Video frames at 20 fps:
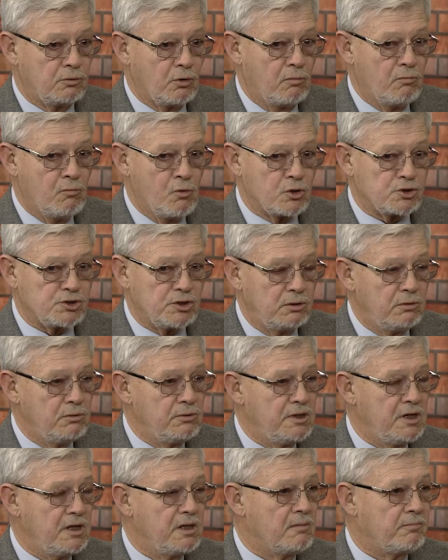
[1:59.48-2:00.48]
то можно
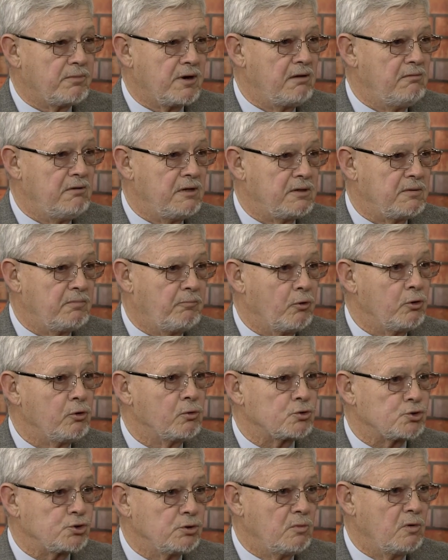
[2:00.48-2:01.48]
людей направить по
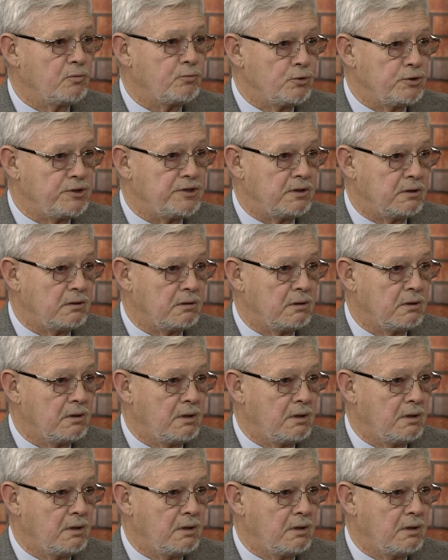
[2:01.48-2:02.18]
ложному пути,